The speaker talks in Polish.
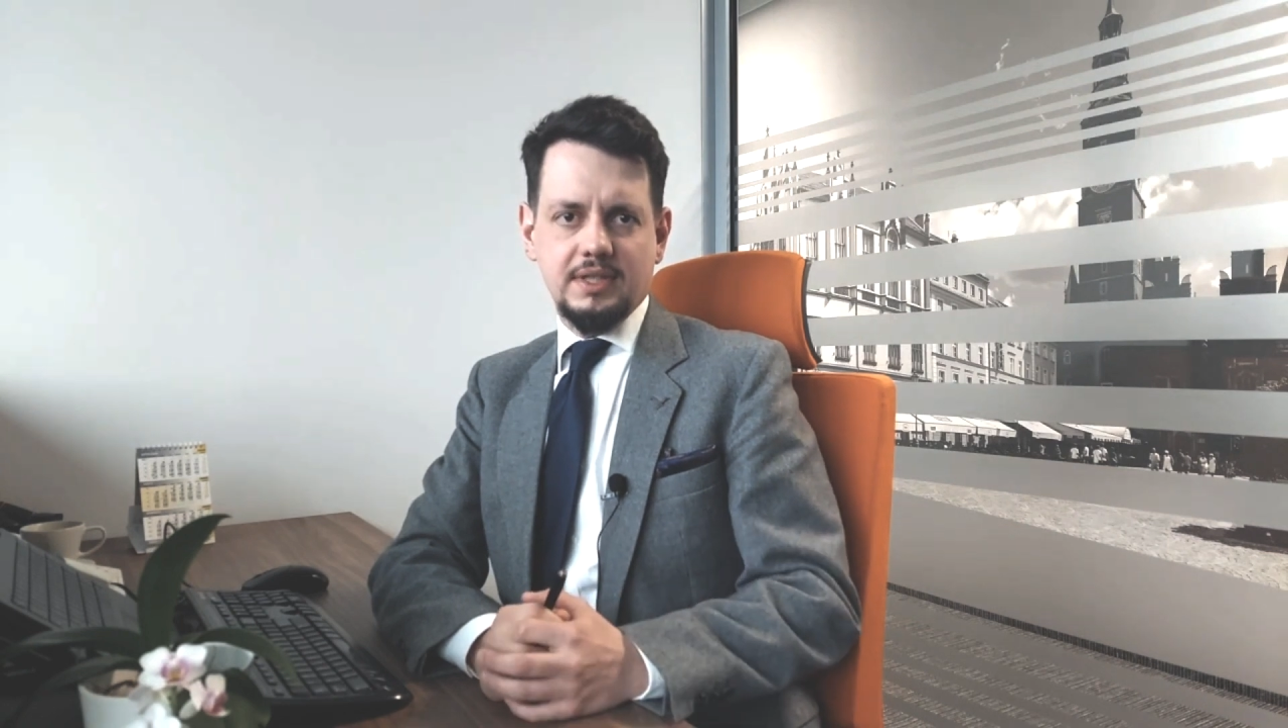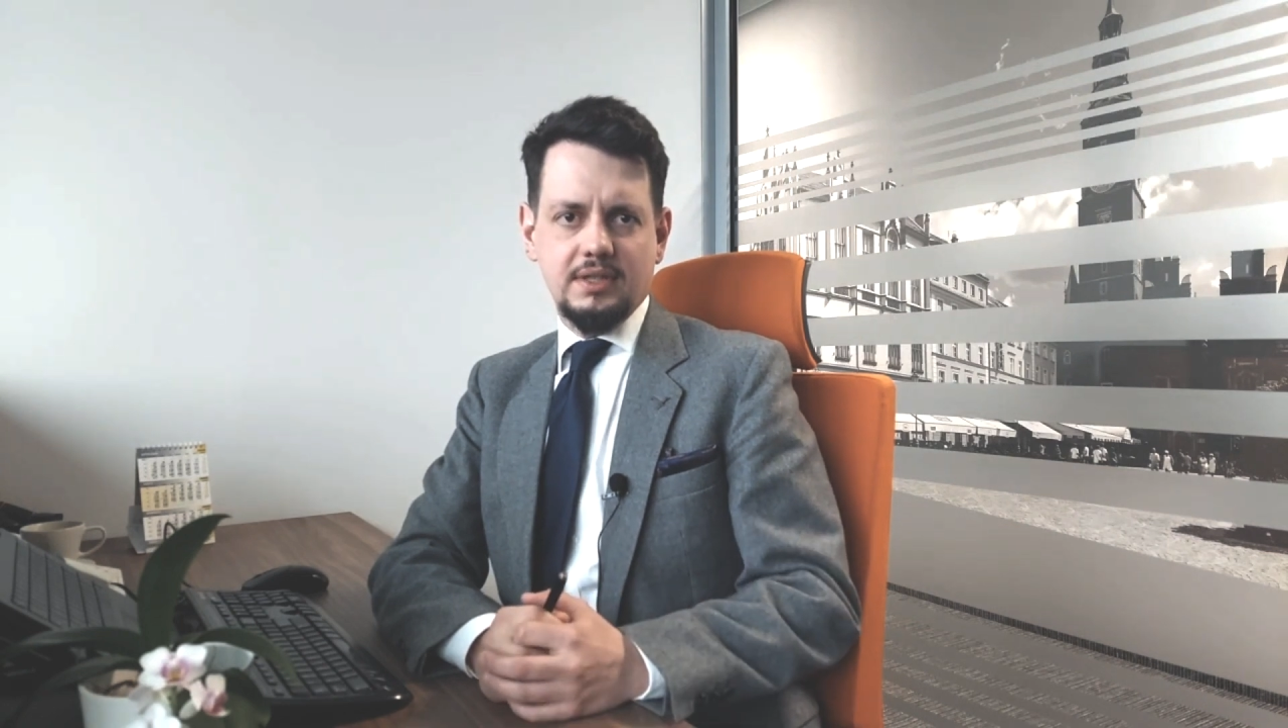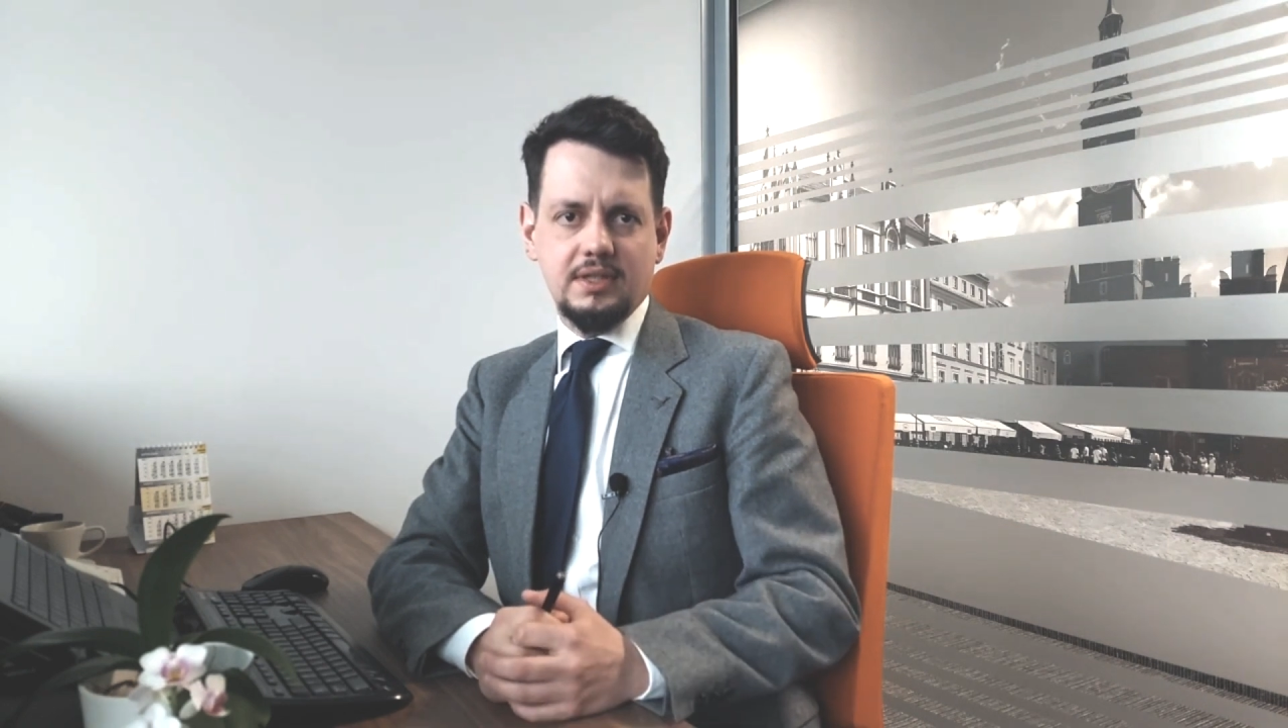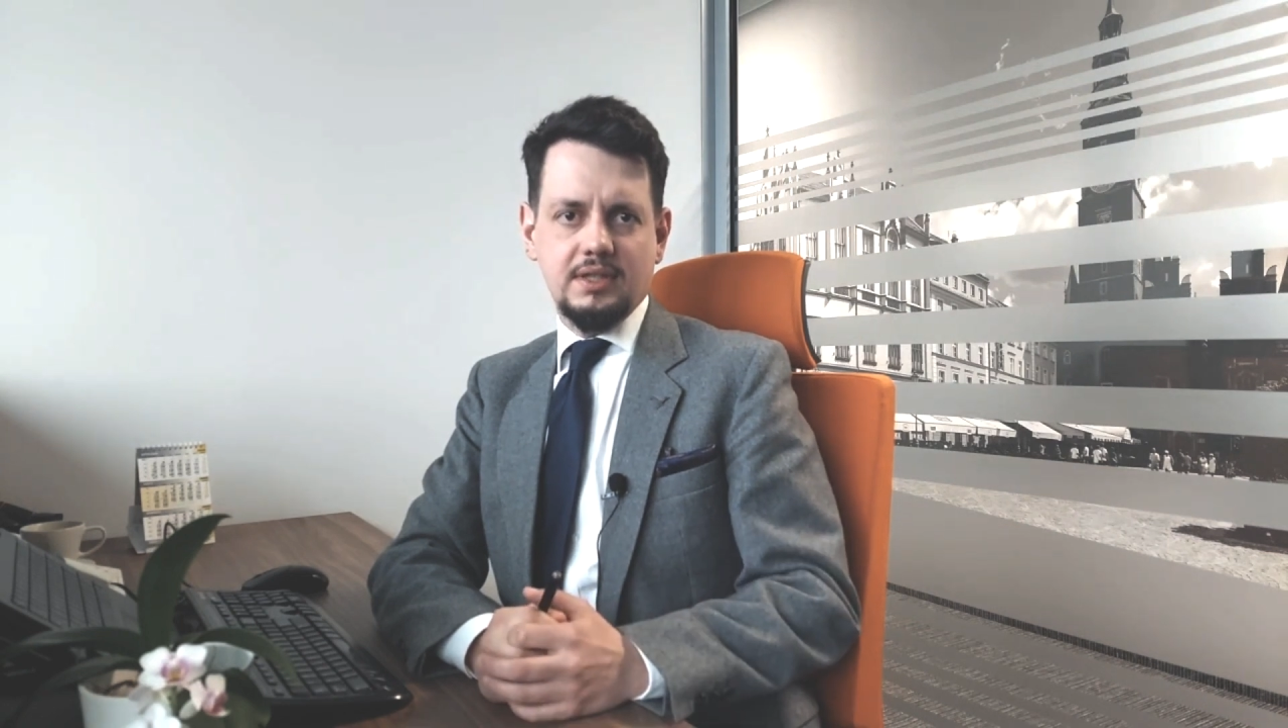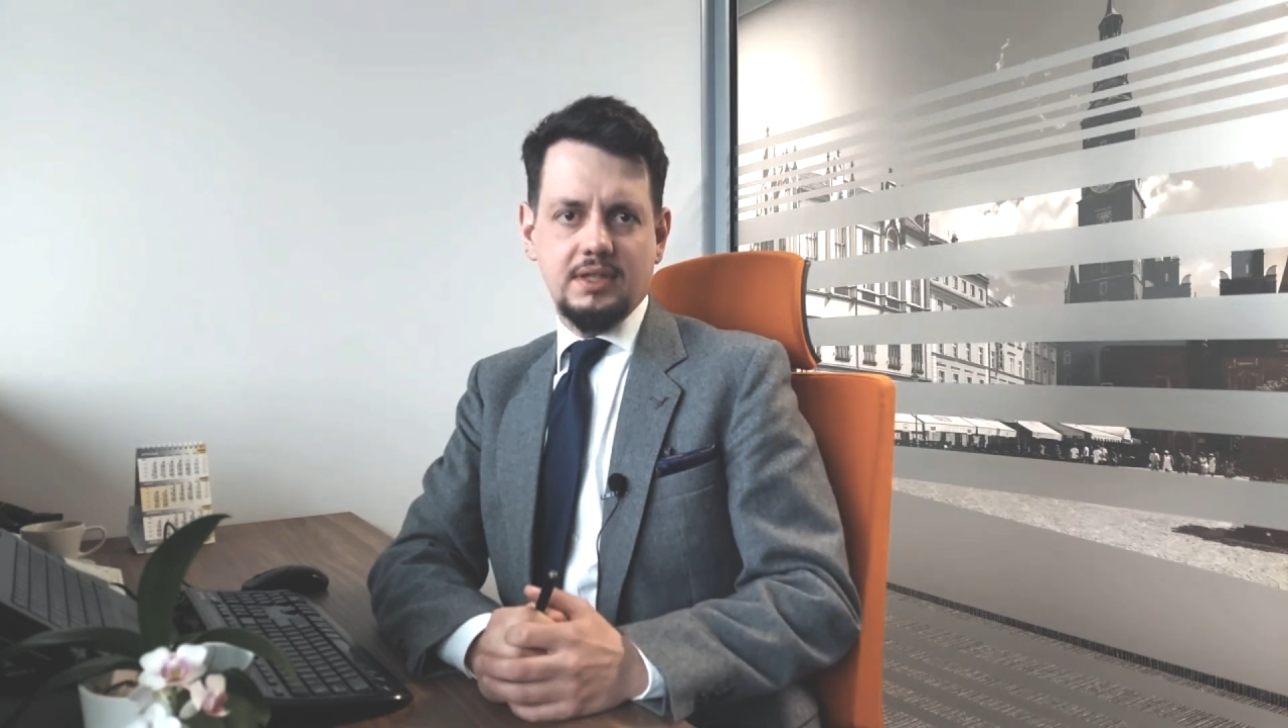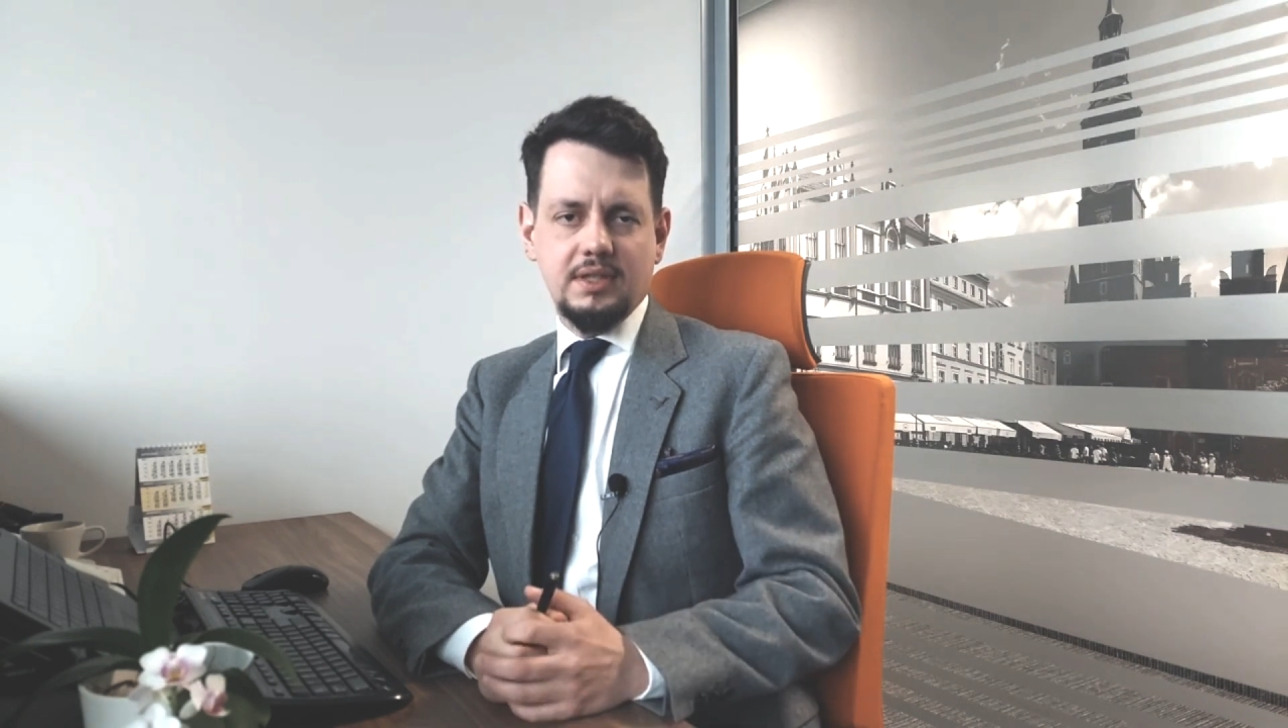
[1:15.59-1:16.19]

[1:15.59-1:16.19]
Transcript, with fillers: z,